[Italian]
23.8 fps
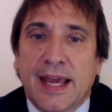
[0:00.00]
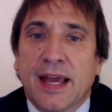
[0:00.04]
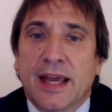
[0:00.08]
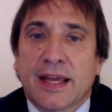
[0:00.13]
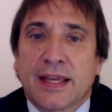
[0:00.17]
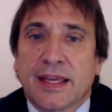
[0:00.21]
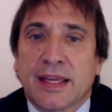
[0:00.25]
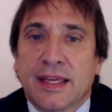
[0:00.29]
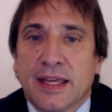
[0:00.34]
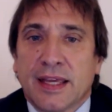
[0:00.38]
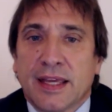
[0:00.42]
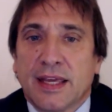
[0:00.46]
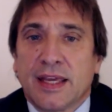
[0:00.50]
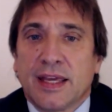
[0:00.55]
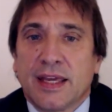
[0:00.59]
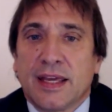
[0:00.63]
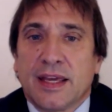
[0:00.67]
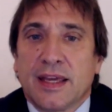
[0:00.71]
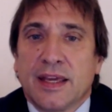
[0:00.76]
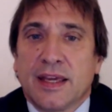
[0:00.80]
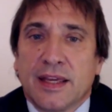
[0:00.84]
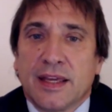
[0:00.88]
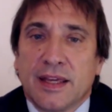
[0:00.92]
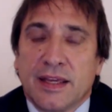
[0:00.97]
eh, che
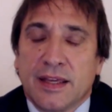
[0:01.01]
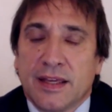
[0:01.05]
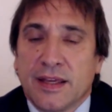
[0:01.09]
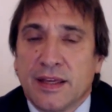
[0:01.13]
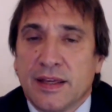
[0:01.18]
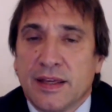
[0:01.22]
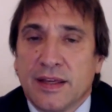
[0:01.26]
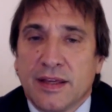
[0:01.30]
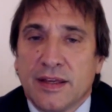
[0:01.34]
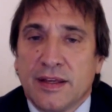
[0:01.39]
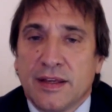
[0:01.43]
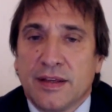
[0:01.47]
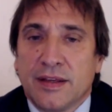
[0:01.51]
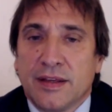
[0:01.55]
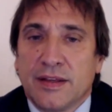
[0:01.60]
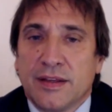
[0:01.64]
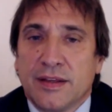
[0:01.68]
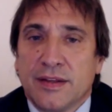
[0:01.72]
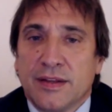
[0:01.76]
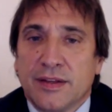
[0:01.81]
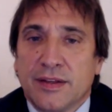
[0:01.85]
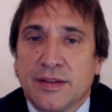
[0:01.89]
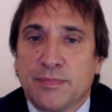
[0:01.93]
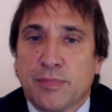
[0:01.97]
eh,
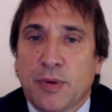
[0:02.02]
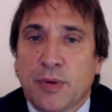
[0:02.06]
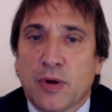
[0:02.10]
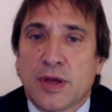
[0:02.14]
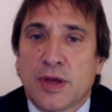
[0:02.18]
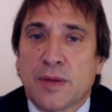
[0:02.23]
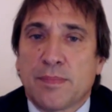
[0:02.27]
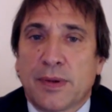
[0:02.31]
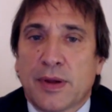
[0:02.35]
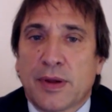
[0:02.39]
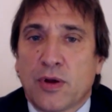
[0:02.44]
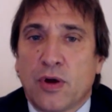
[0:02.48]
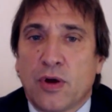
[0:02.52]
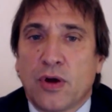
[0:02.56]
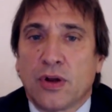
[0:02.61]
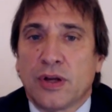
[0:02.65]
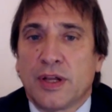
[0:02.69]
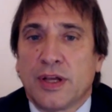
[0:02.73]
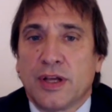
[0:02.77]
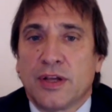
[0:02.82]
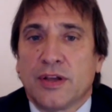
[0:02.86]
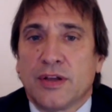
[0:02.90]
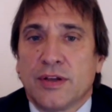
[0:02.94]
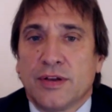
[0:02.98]
in poche
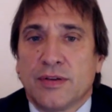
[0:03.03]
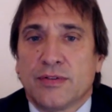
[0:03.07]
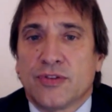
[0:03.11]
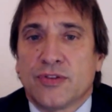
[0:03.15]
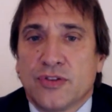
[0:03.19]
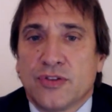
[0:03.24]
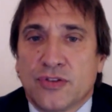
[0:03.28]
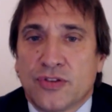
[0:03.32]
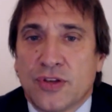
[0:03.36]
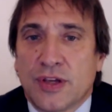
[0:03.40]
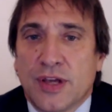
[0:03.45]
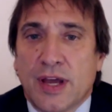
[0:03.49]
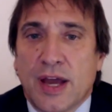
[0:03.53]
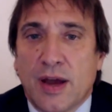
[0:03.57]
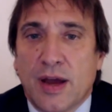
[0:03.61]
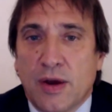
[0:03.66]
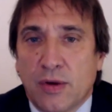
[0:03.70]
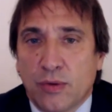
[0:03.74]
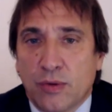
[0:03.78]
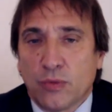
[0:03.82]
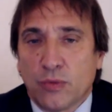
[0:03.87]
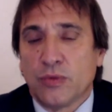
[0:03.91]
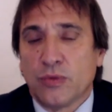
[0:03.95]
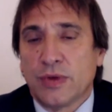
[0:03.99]
parole ci sia
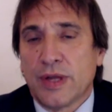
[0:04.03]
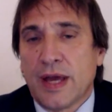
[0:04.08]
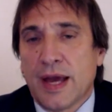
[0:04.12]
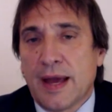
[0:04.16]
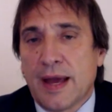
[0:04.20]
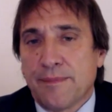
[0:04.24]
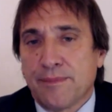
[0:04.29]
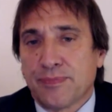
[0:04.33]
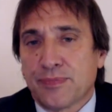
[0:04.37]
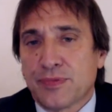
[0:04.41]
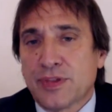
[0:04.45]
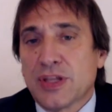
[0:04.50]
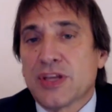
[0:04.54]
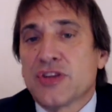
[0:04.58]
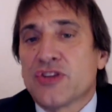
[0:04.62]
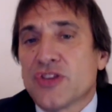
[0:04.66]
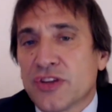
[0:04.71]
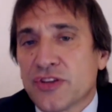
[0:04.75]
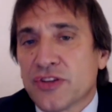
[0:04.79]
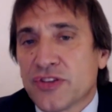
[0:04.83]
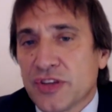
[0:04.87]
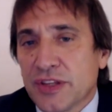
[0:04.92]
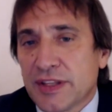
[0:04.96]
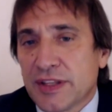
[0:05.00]
una
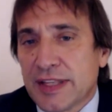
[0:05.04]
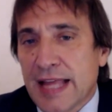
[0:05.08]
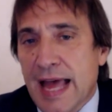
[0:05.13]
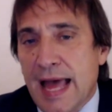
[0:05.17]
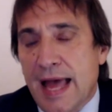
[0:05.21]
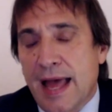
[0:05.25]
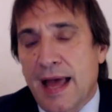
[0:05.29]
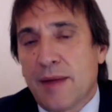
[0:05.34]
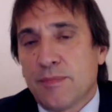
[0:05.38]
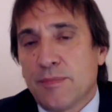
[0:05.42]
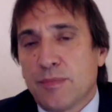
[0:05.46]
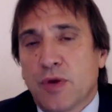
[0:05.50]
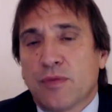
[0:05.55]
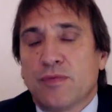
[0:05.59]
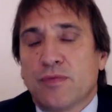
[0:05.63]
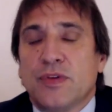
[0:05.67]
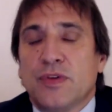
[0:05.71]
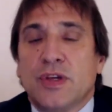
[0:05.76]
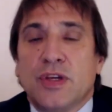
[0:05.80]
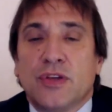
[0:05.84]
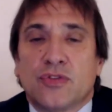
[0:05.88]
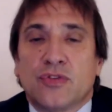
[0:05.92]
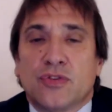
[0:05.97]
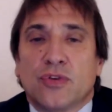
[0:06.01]
necessità, a mio
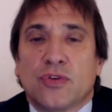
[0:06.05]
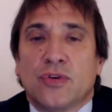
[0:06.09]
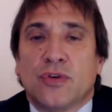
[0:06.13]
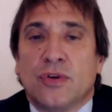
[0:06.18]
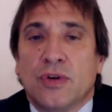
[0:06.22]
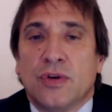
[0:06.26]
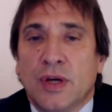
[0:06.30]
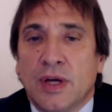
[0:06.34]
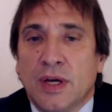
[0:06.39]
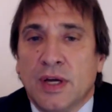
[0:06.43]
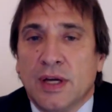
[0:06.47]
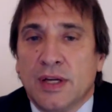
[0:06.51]
avviso,